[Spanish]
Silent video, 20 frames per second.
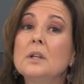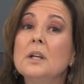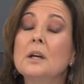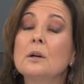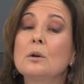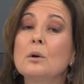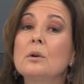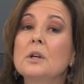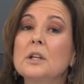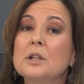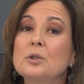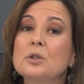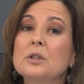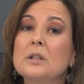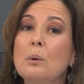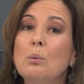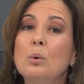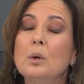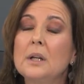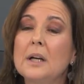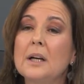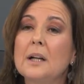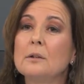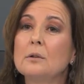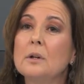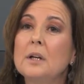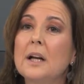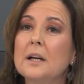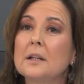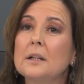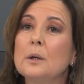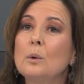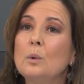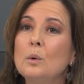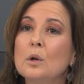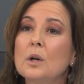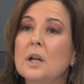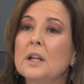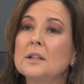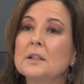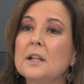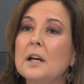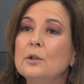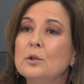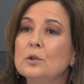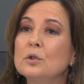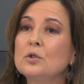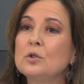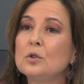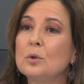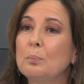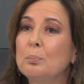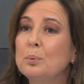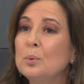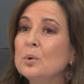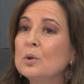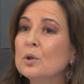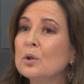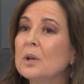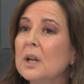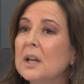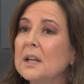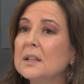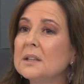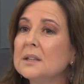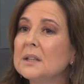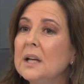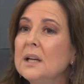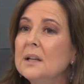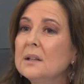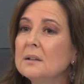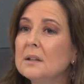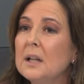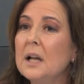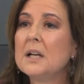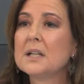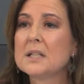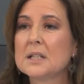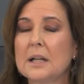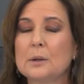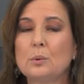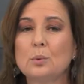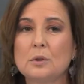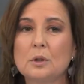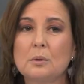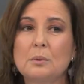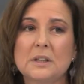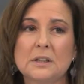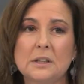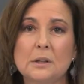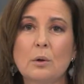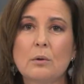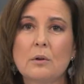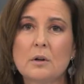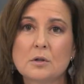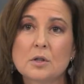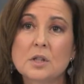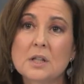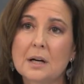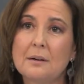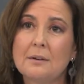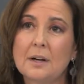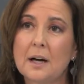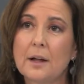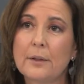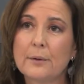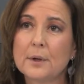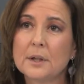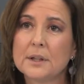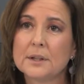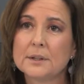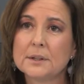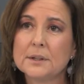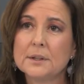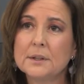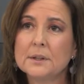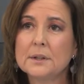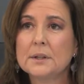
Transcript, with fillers: y en concreto está vulnerando el artículo 38.3 del Estatuto Básico de los Trabajadores,